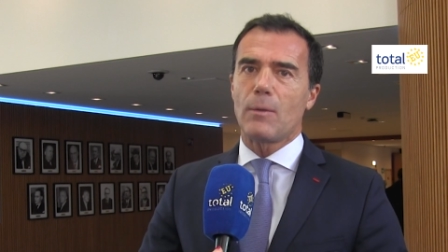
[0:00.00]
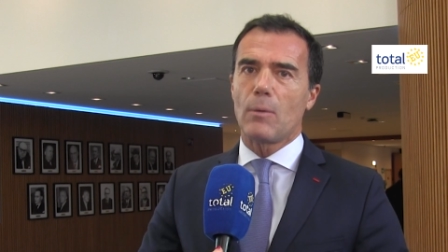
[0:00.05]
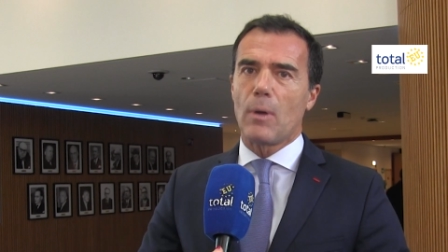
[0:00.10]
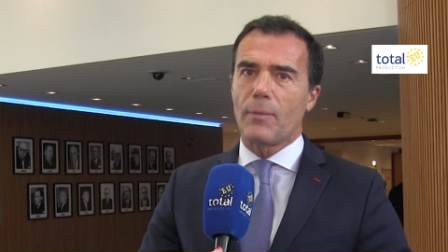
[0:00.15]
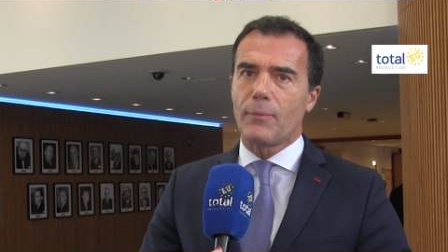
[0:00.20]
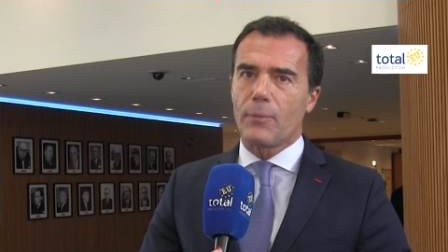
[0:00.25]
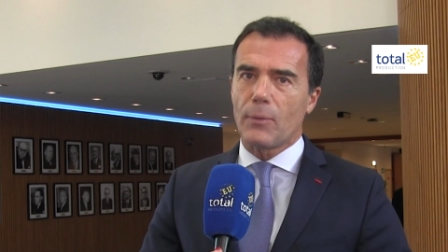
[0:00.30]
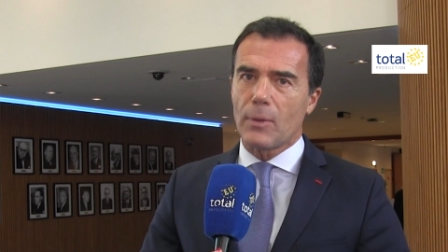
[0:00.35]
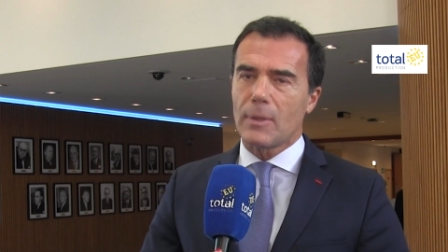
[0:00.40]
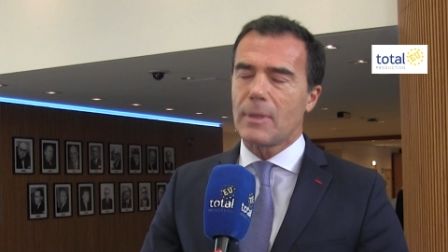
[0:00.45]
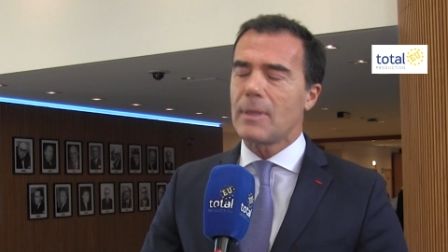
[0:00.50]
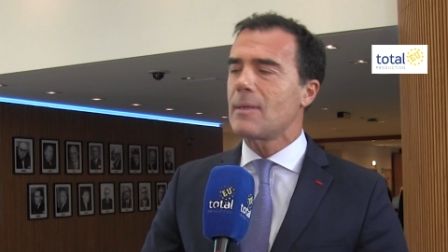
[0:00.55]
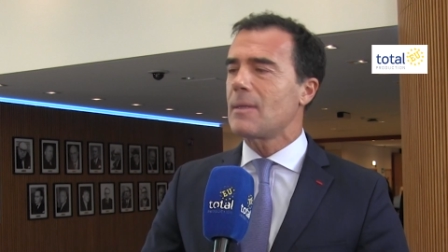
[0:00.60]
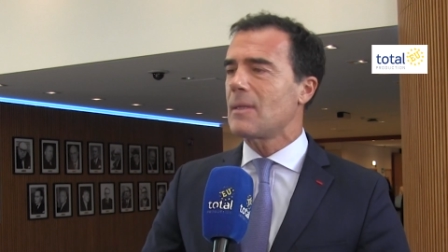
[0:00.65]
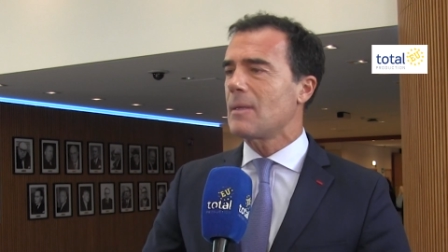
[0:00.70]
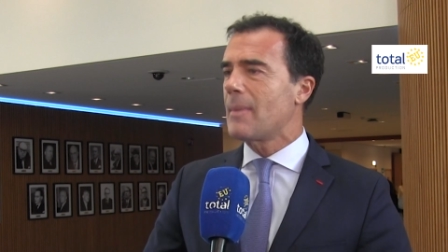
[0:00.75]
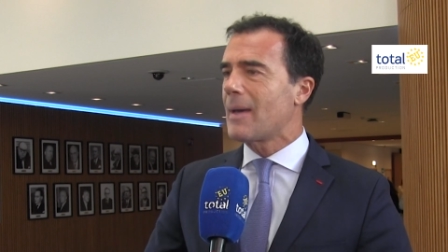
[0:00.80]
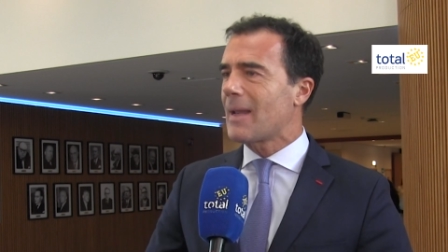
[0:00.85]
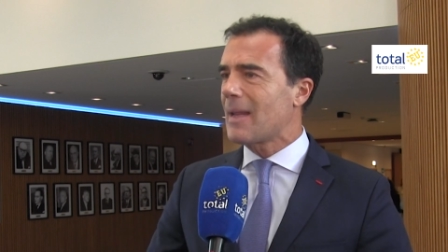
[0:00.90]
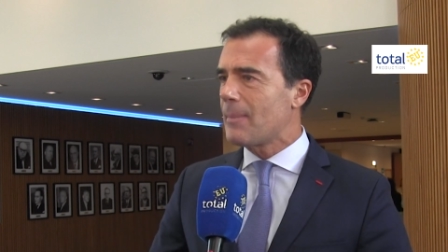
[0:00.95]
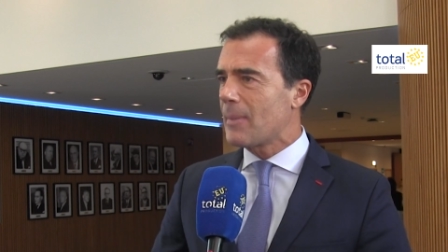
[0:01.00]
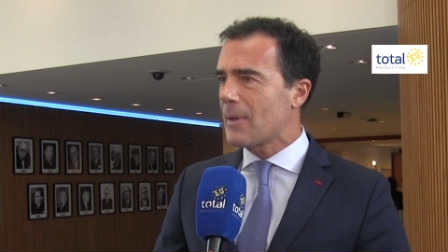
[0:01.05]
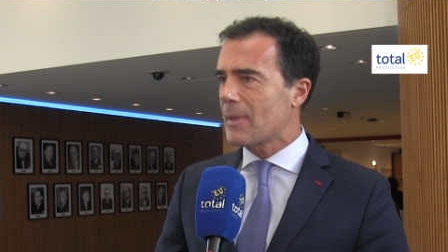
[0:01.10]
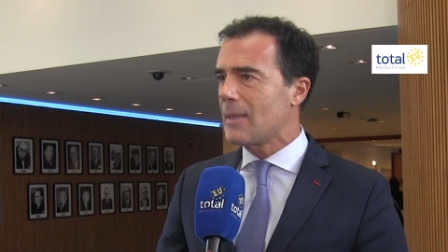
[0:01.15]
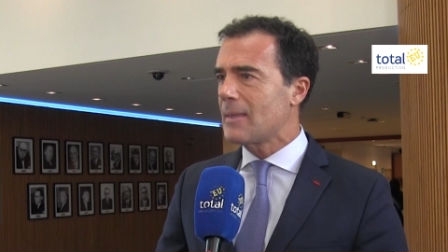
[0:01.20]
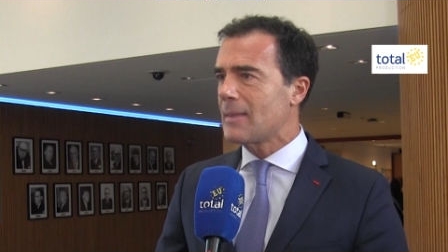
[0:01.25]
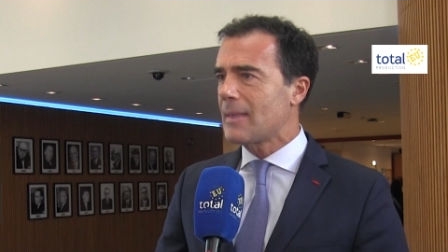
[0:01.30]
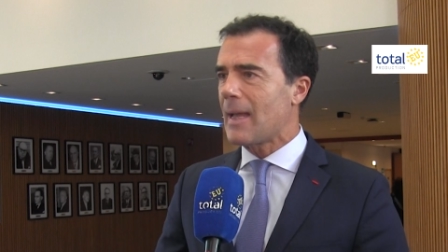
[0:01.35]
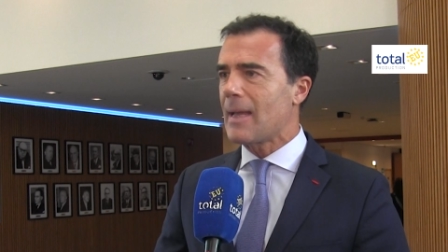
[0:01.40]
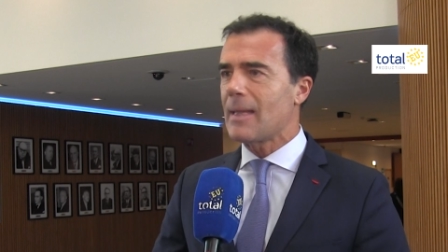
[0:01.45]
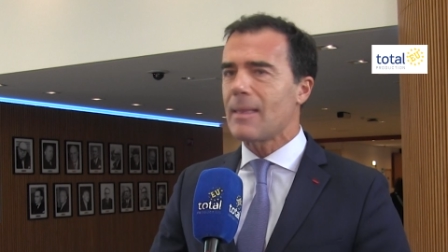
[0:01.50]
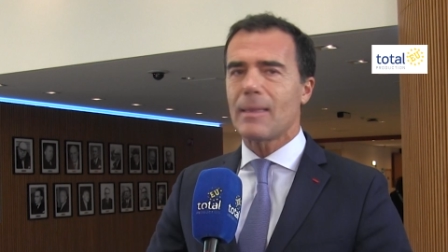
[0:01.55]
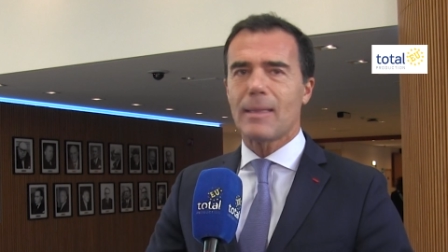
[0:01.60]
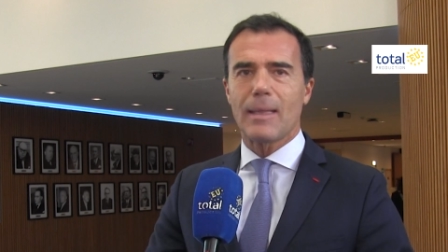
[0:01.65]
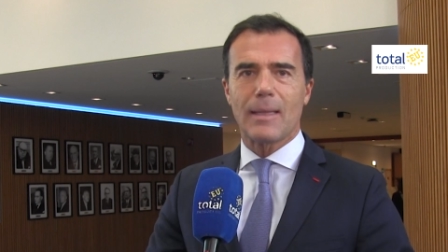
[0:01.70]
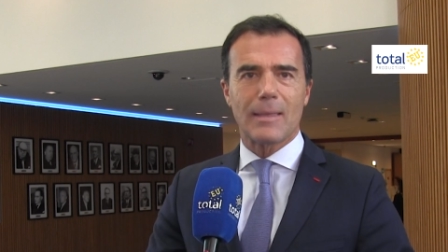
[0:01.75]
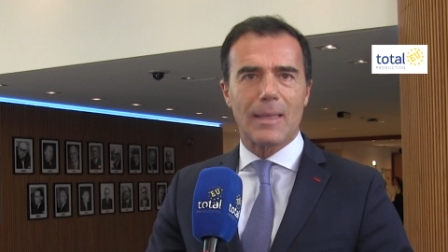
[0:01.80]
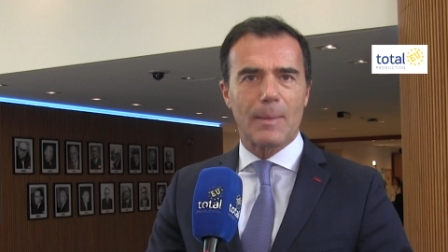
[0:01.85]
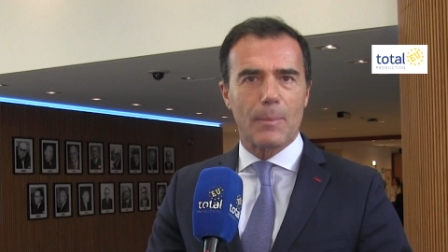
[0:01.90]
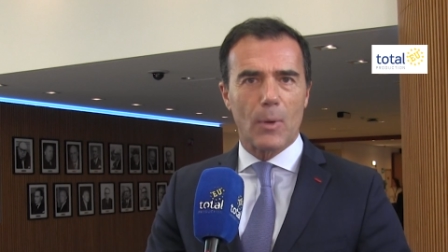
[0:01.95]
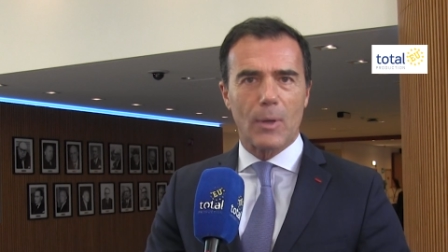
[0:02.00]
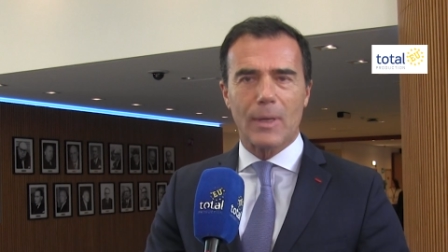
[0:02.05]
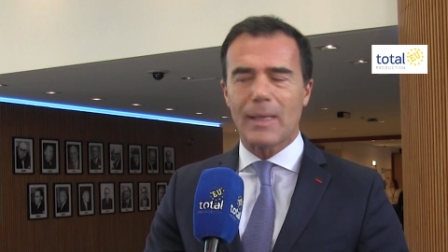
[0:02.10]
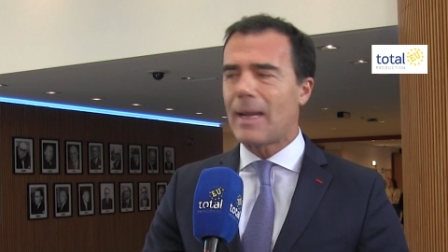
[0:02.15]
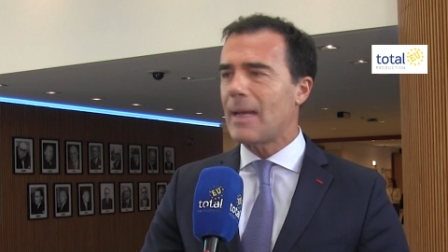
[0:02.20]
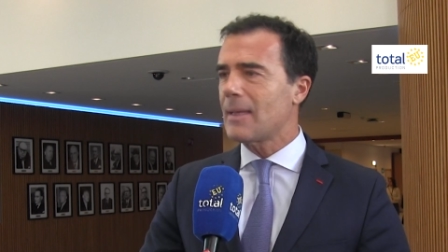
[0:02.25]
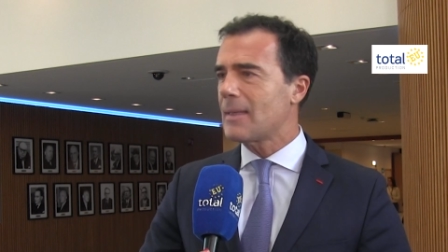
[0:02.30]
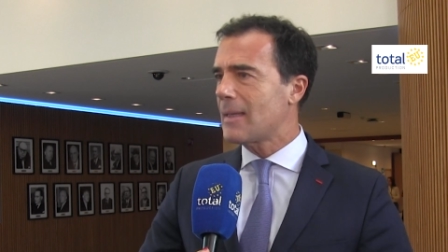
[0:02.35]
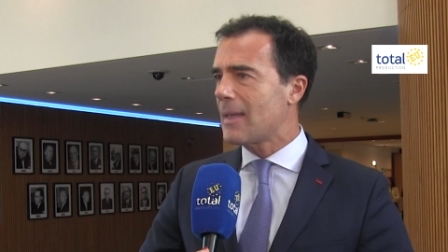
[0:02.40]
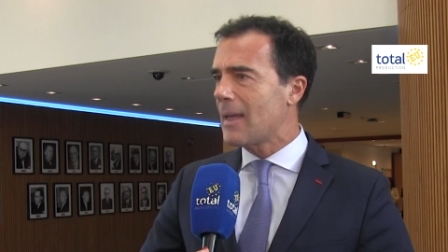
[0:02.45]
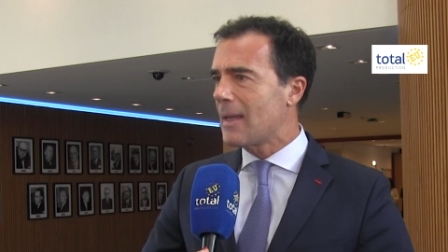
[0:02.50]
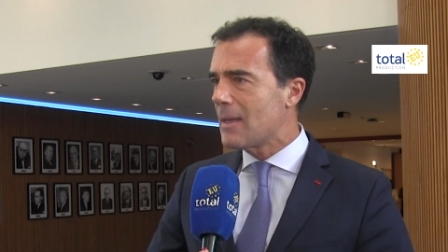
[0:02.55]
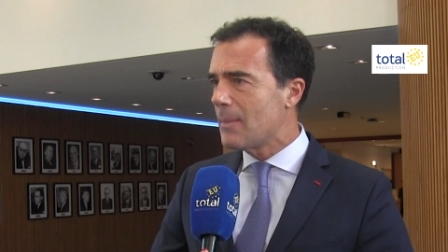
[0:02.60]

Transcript: di una fortissima rappresentanza democratica,